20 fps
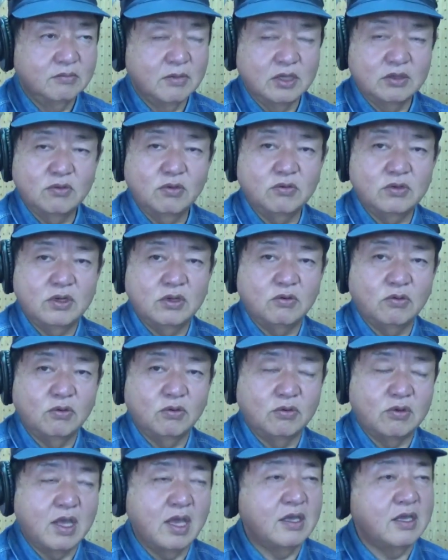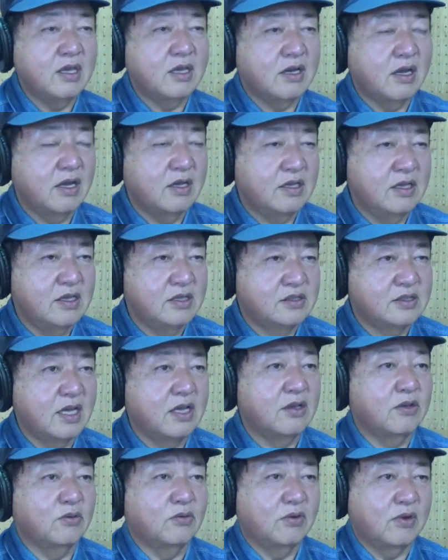まあ、特にこの県議会議員
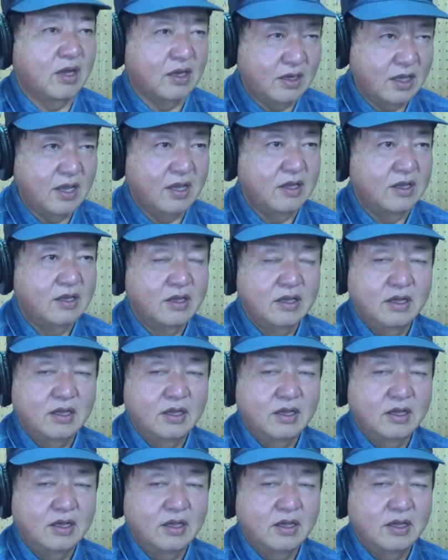選挙とかね、